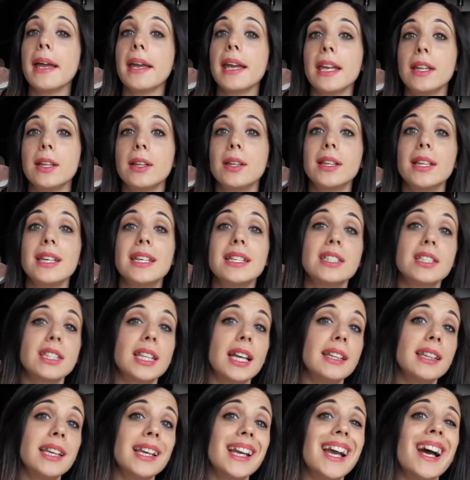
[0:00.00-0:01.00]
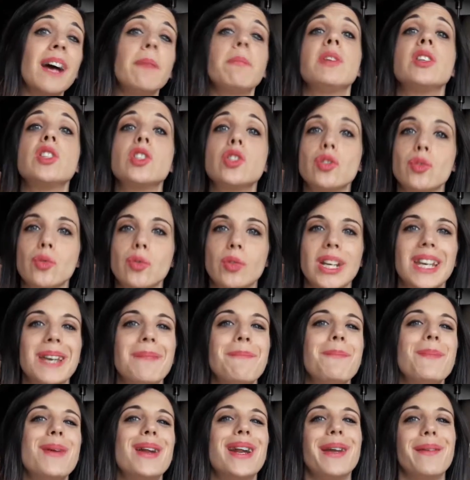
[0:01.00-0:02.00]
que están en camisun
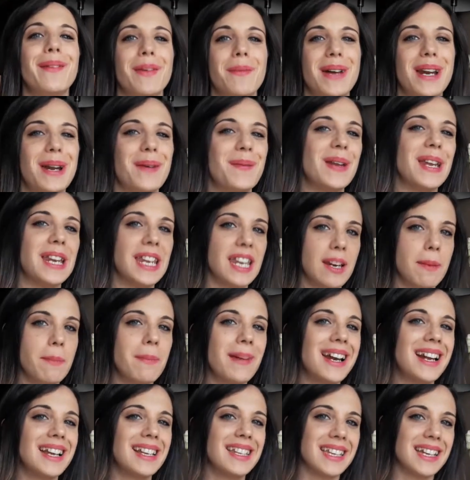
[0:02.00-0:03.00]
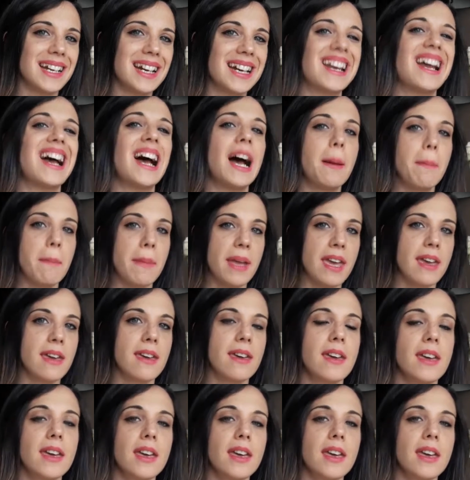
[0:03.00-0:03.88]
en breve, van a venir, van a llegar a mí.